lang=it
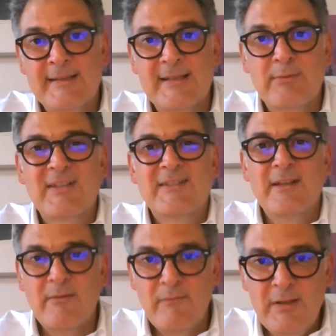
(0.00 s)
che è stato
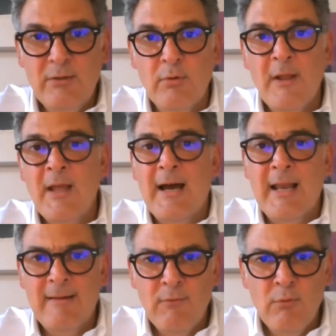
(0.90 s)
asservito
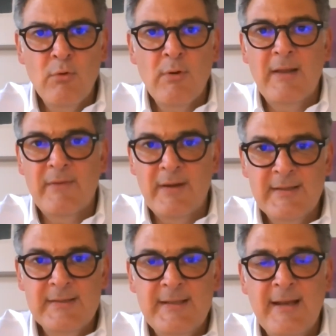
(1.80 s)
al lavoro, alla
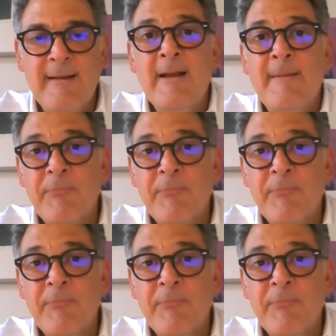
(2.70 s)
frenesia,